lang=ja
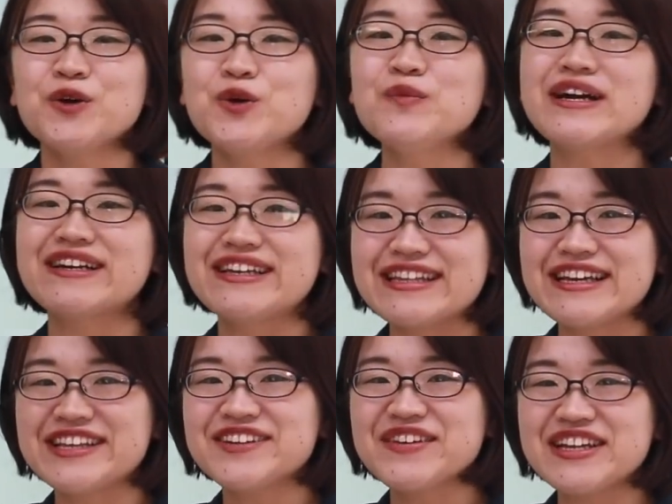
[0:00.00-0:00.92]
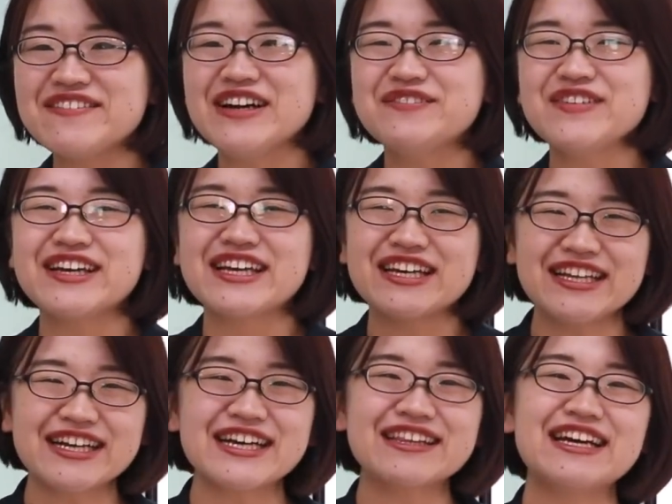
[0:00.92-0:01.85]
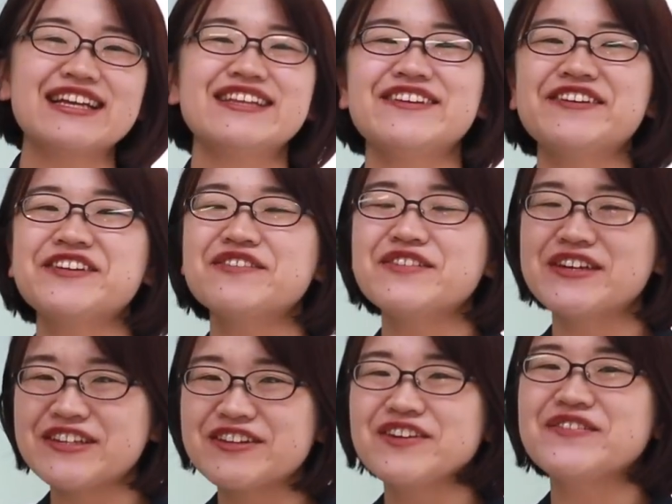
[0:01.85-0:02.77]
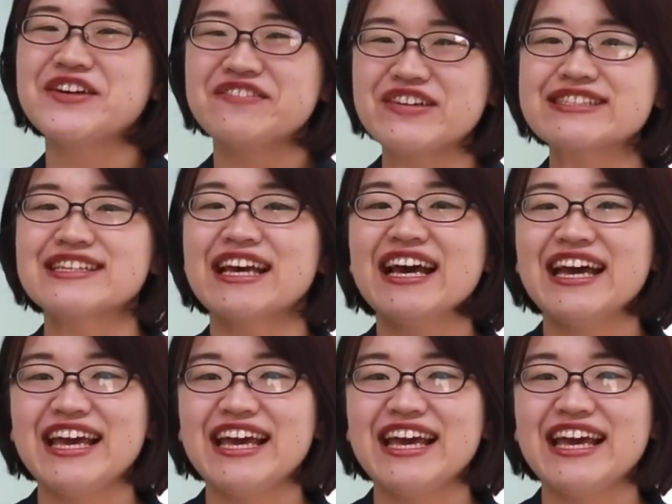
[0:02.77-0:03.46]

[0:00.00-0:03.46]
うまくいった人もいればうまくいかなかったっていう人もいると思います。